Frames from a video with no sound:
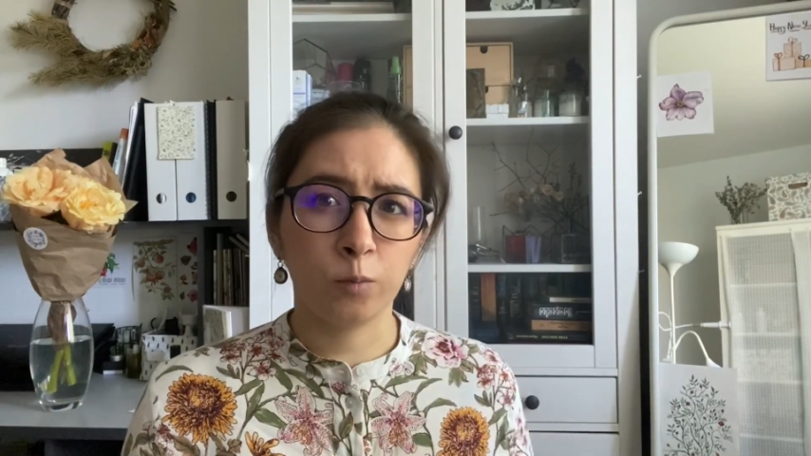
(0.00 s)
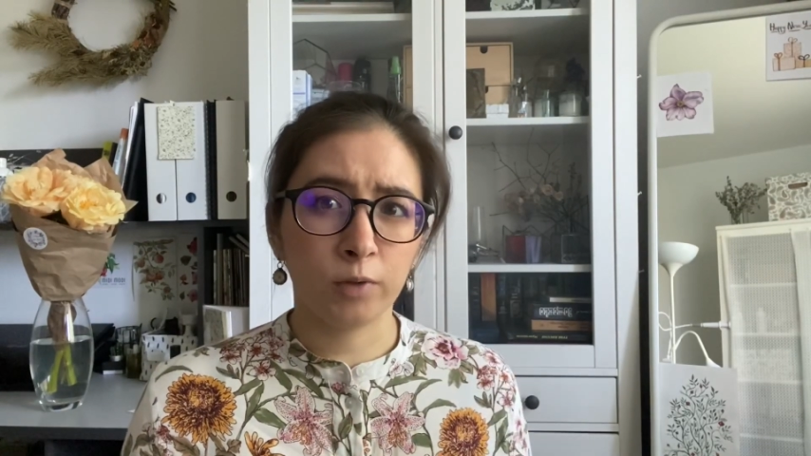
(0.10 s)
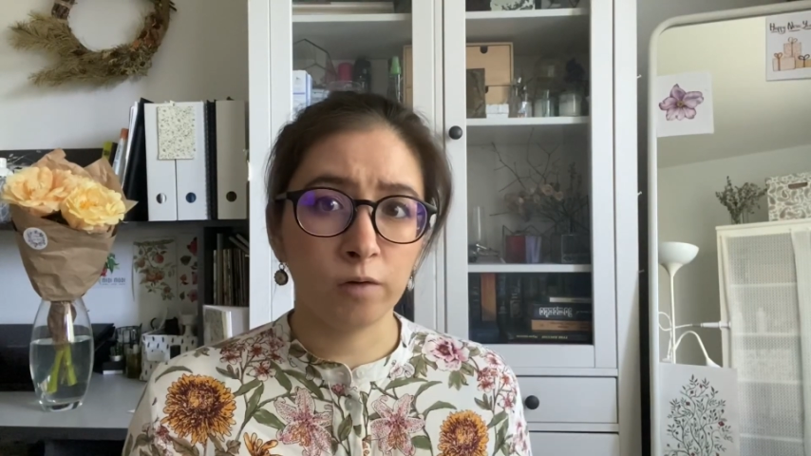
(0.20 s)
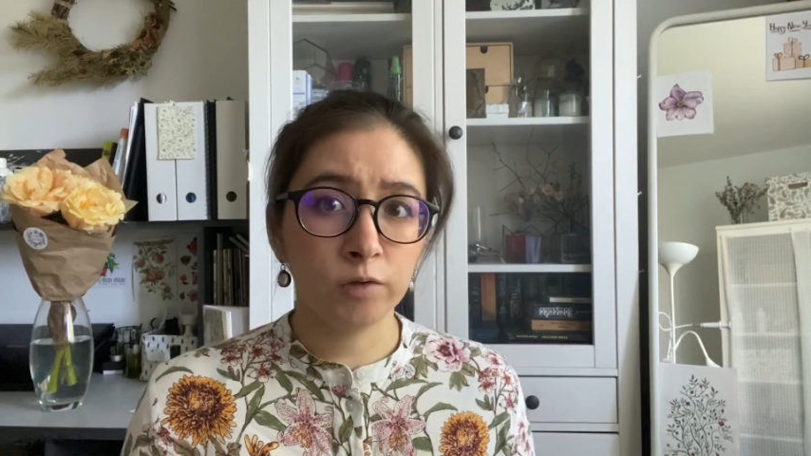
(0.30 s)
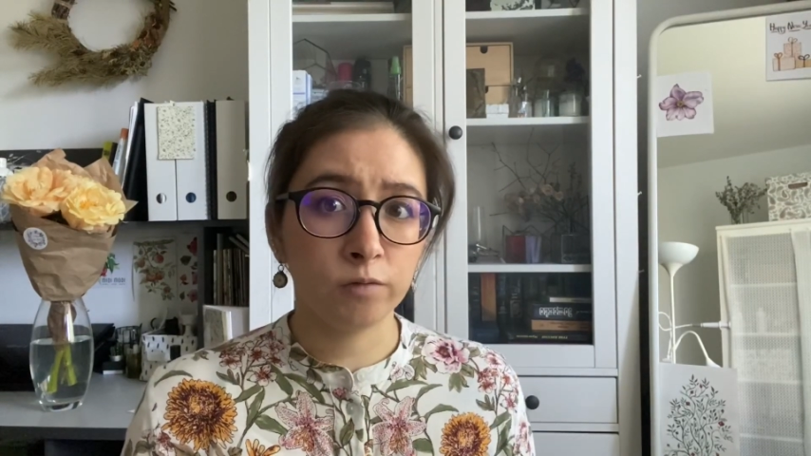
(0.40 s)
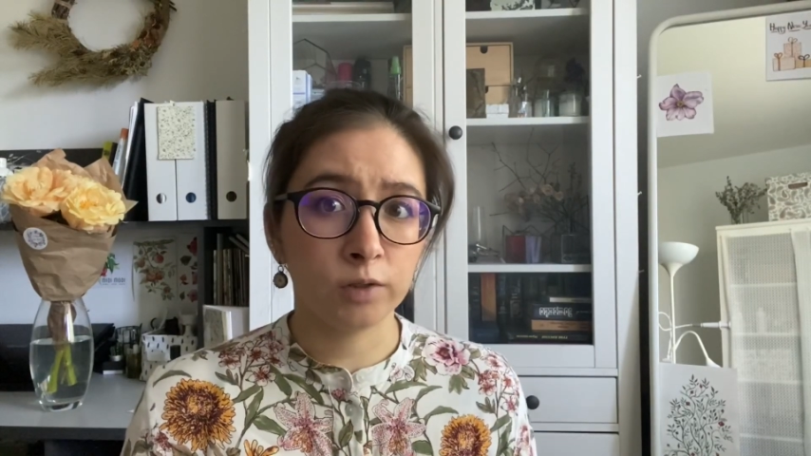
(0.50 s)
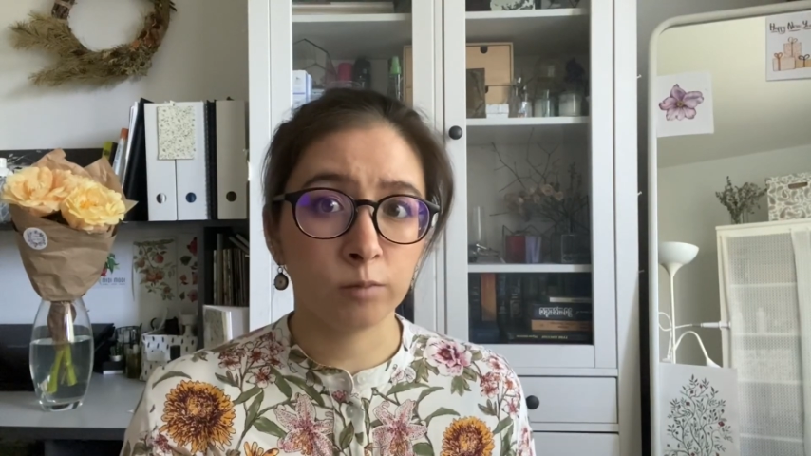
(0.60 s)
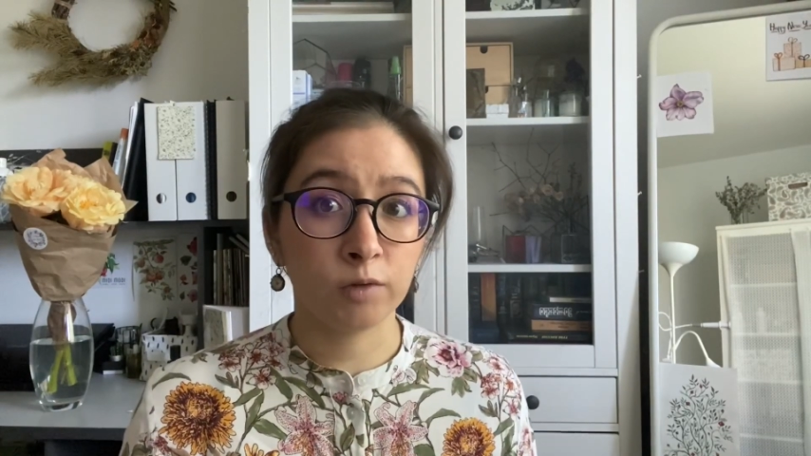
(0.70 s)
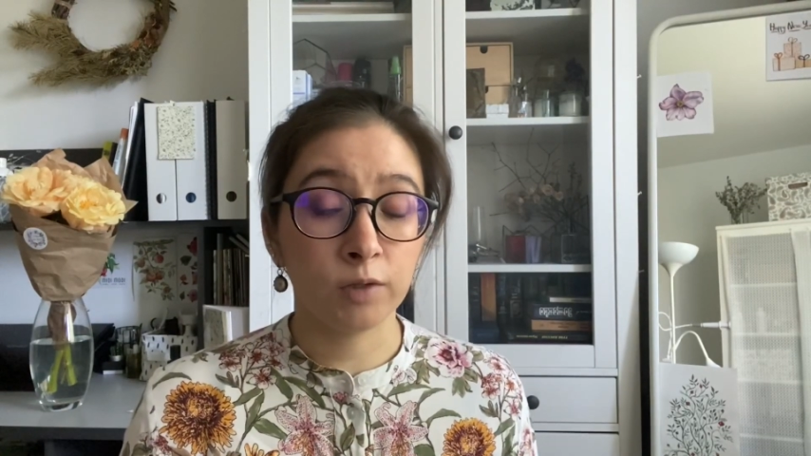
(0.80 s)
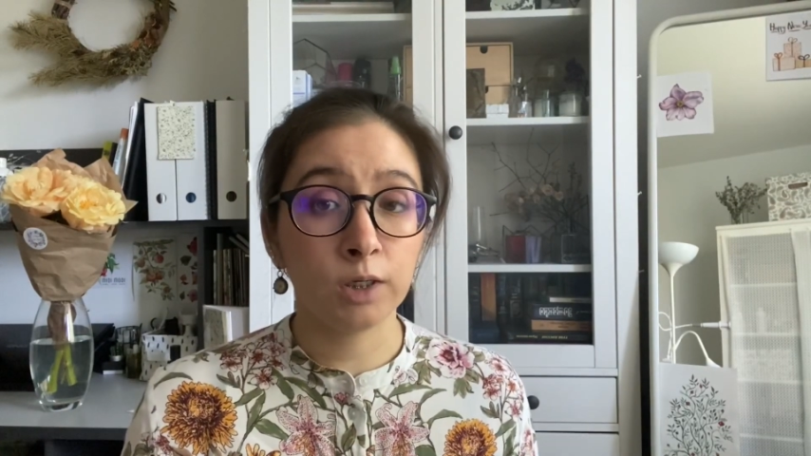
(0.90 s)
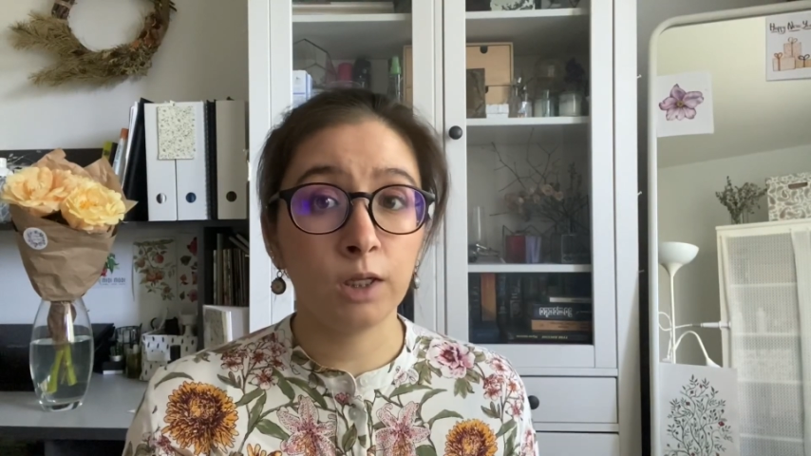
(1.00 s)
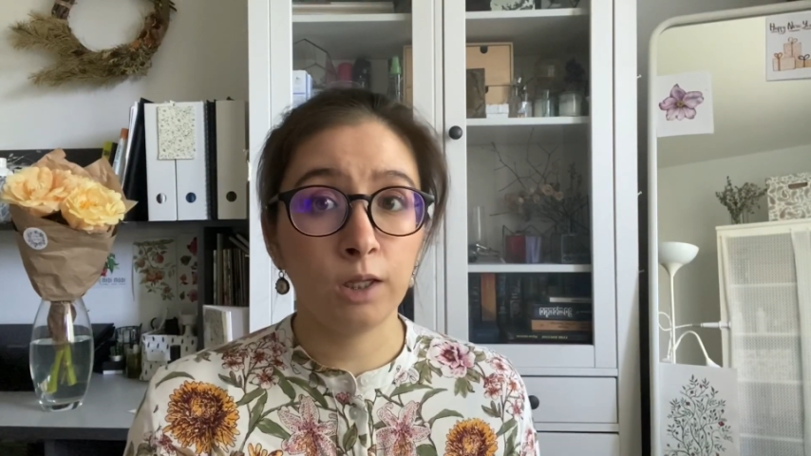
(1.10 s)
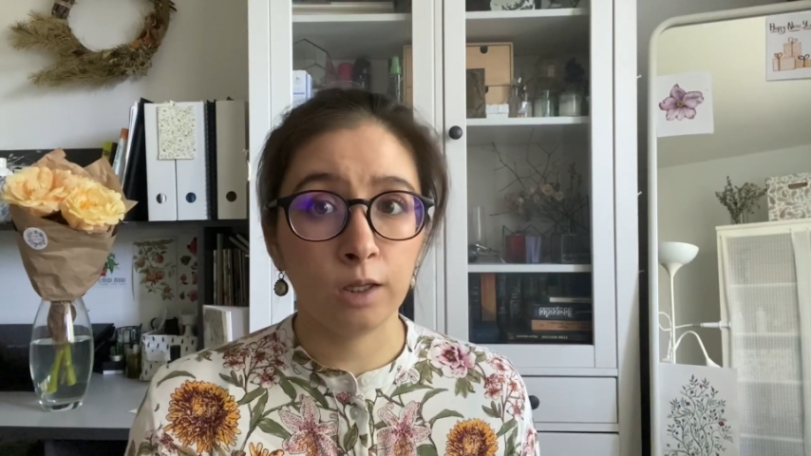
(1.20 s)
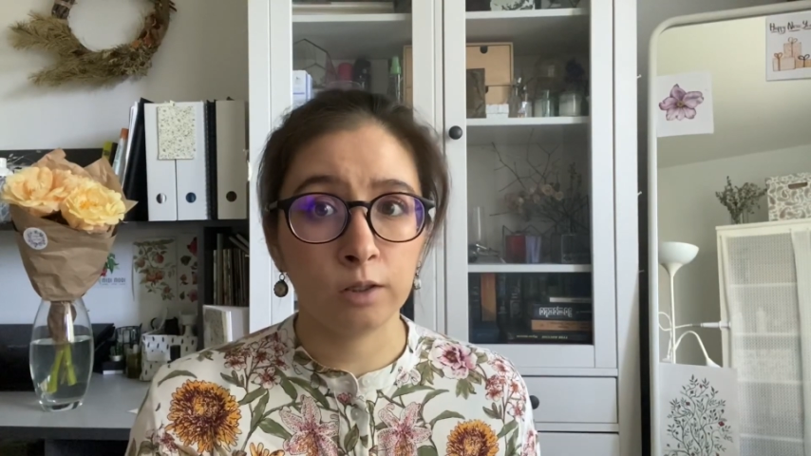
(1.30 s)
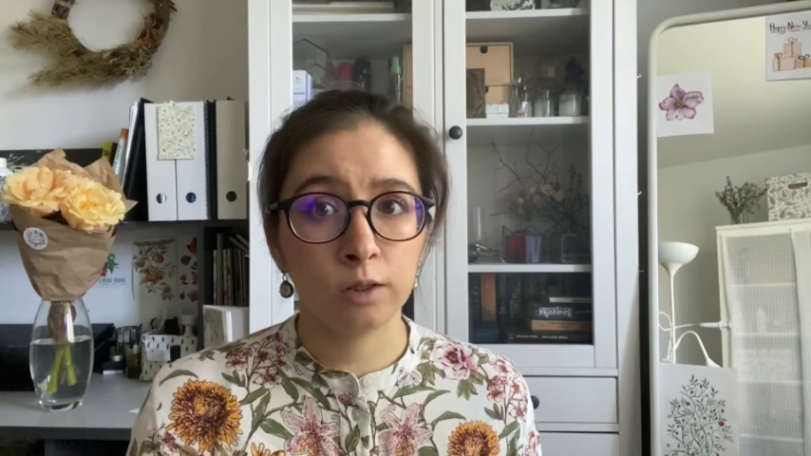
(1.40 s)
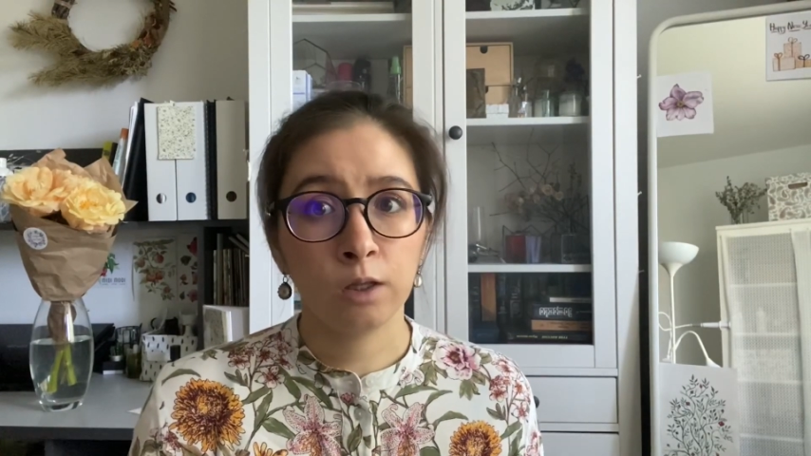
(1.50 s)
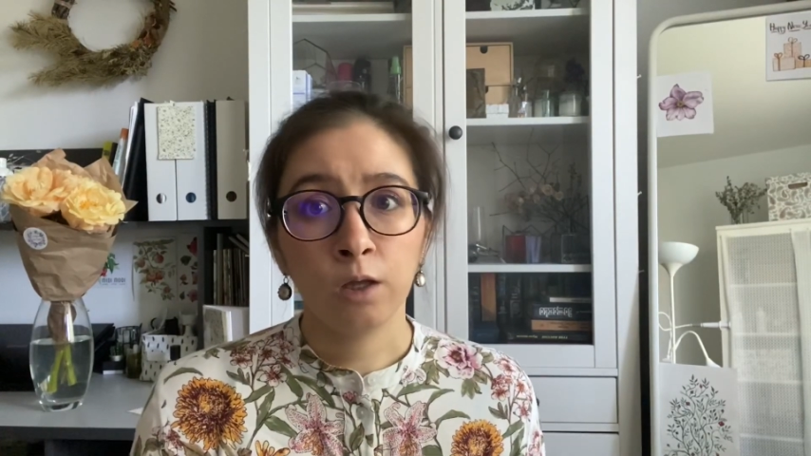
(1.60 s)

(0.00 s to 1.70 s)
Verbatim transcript: правды в этом, наверное, есть.